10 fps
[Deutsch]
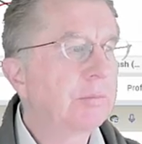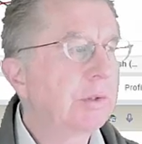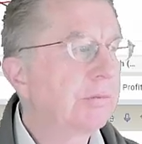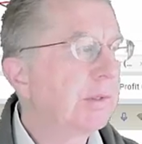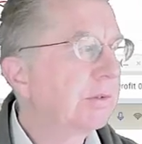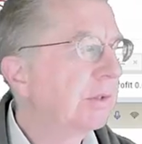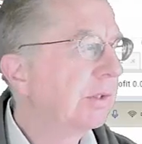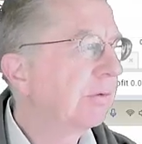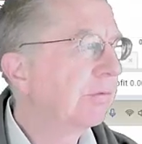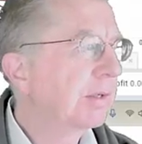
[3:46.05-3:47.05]
deswegen sind
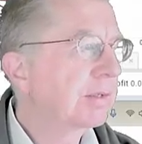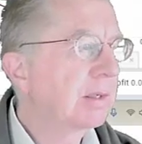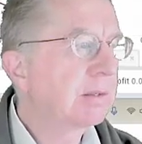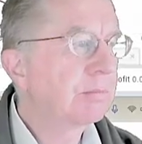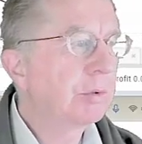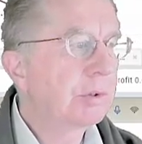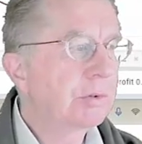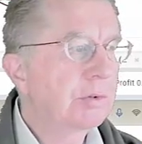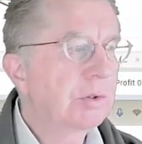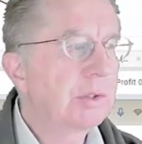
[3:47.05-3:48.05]
die
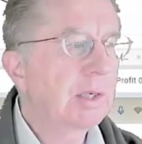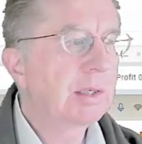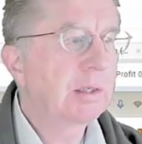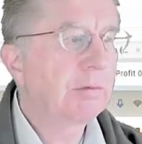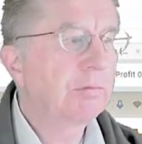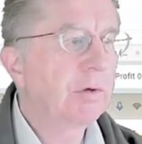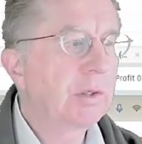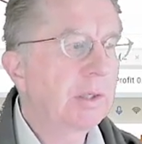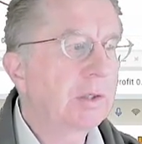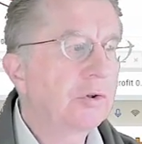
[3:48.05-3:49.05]
Festlandbörsen sind eigentlich
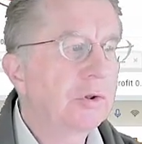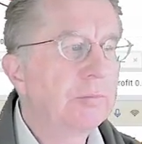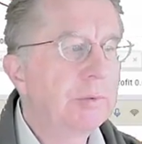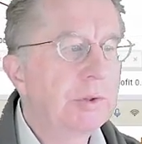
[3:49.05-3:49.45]
freundlich gestimmt,